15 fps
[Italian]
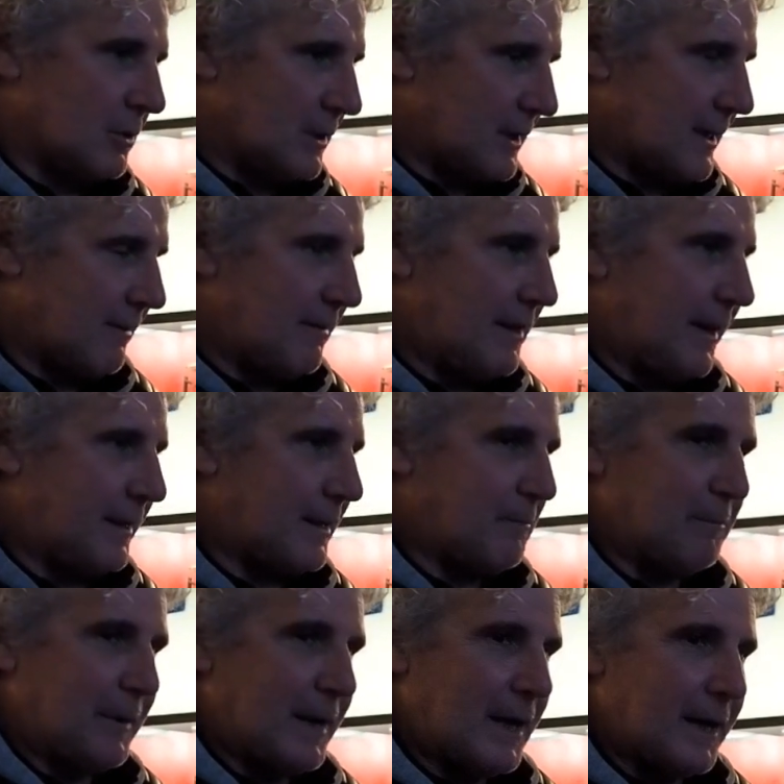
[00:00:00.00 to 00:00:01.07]
il Cavaliere
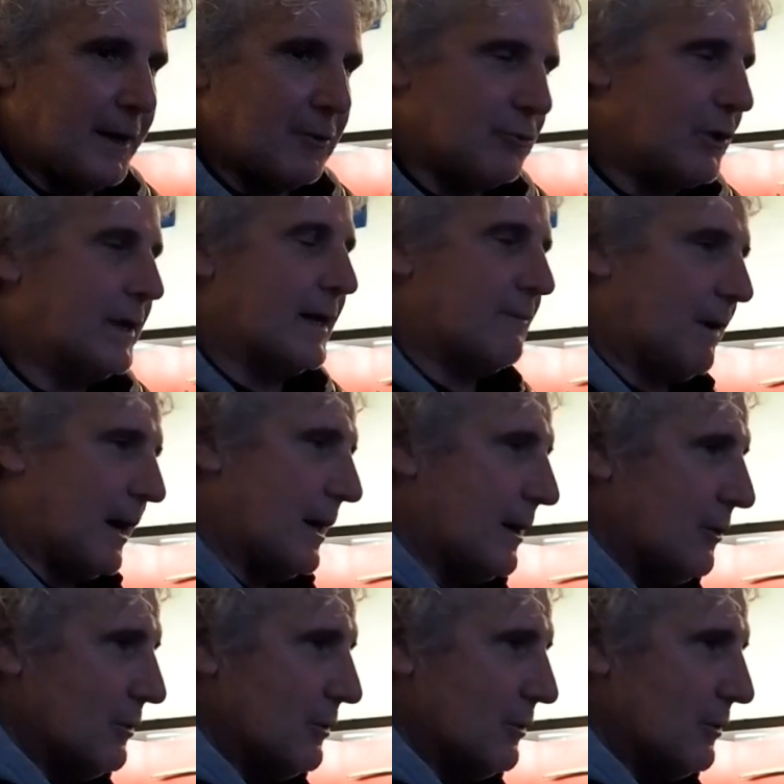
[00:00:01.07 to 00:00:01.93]
Templare con il cavallo.